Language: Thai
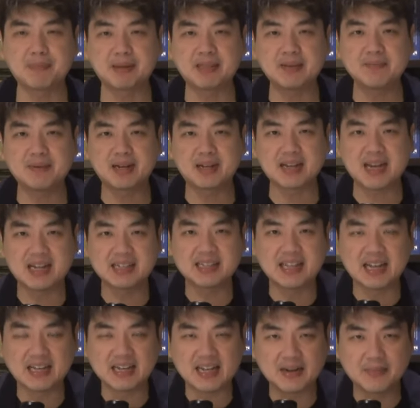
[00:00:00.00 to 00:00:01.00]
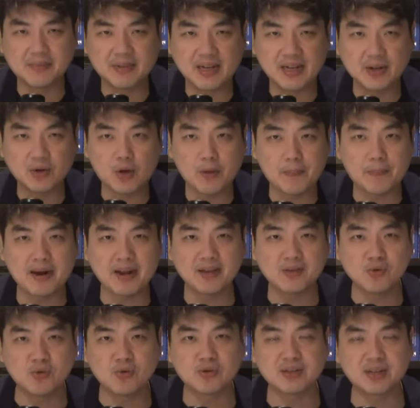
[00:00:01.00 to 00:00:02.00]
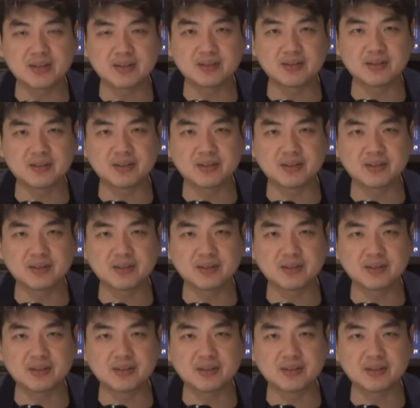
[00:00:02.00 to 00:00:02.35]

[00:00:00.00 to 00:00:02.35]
ปฏิบัติการทางการเมืองโดยประยุกต์จาก